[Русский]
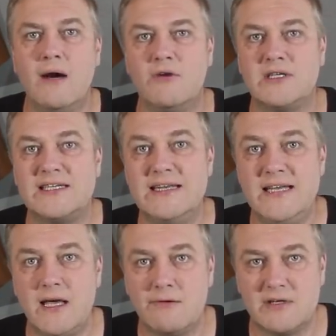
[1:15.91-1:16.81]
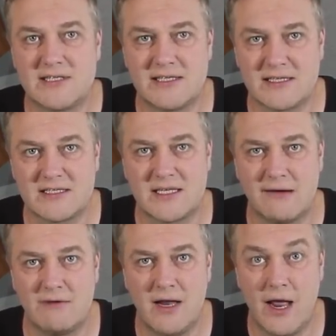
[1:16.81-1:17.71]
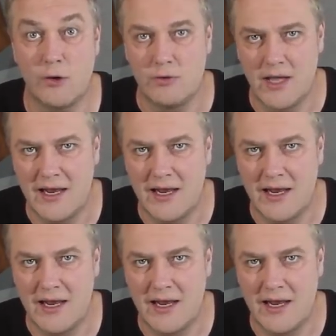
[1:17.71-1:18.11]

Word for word: вакцинироваться заставляют.